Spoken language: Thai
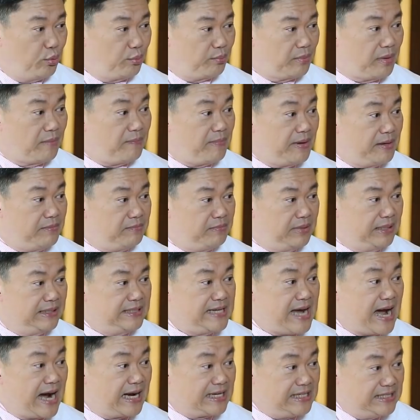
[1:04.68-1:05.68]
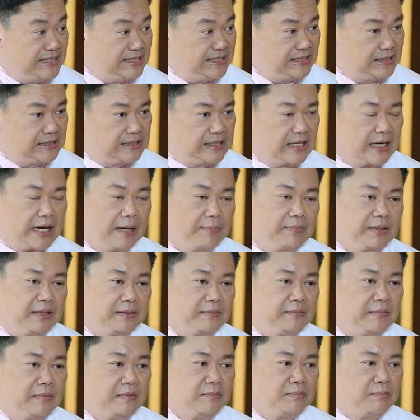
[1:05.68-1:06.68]
ดมันเป็นเหมือนยางยืดนะครับ
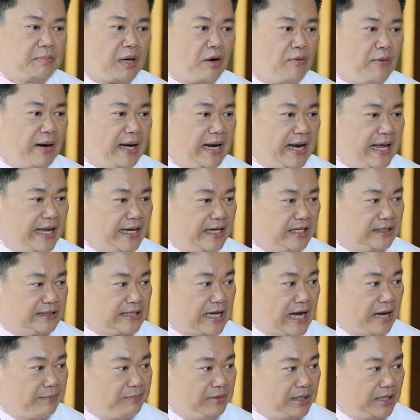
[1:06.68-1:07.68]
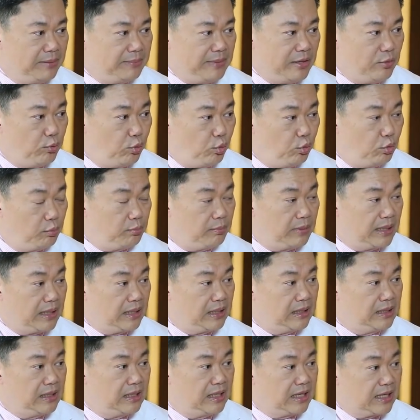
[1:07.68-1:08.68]
เพราะว่าอะไรก็ตามที่ทำให้หูรูดมัน
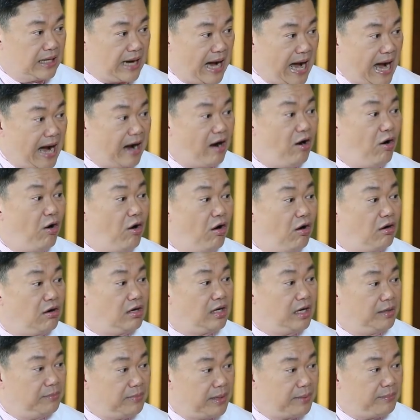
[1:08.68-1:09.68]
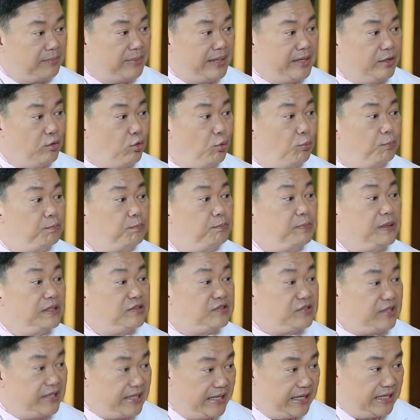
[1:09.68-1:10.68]
กลางออก แล้วมันไม่หุบปิด
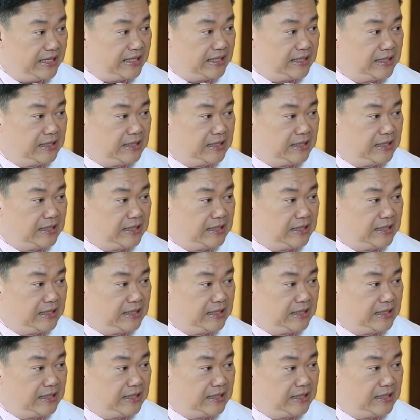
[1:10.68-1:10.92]
สนิท